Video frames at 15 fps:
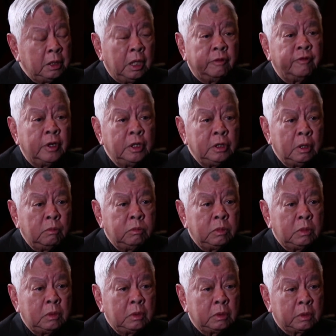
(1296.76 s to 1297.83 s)
được Phương
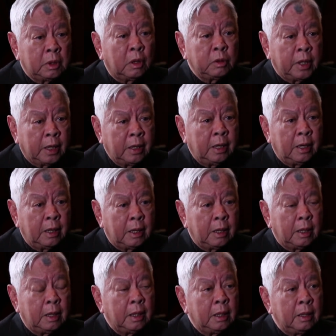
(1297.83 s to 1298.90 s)
Dung thâu thanh,
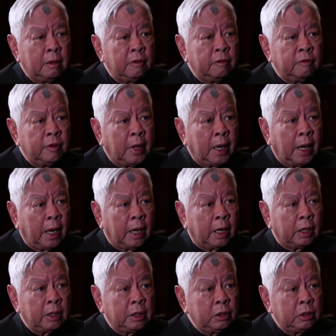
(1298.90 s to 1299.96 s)
thâu thanh. Yeah.
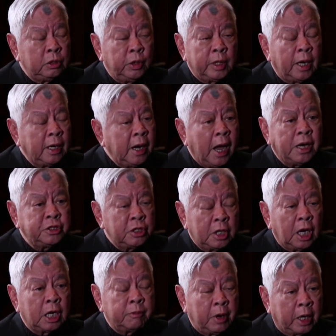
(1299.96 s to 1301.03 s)
Và Duy Khánh hát
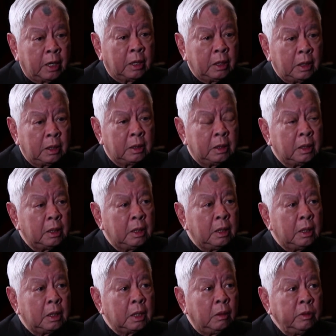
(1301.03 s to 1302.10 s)
rất hay bài đó.
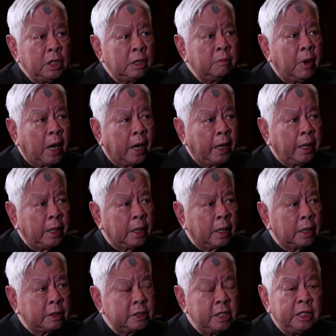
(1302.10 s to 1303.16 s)
Yeah. Cũng như bài
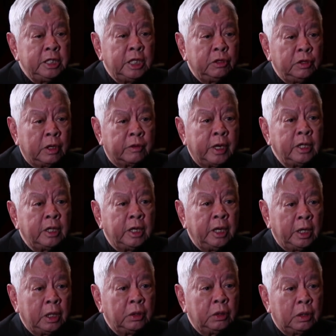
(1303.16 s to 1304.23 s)
Xuyên Giường Nhập Đến
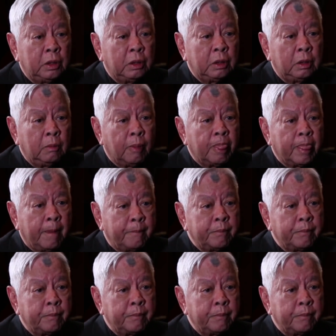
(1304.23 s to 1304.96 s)
Tình Yêu. Mm.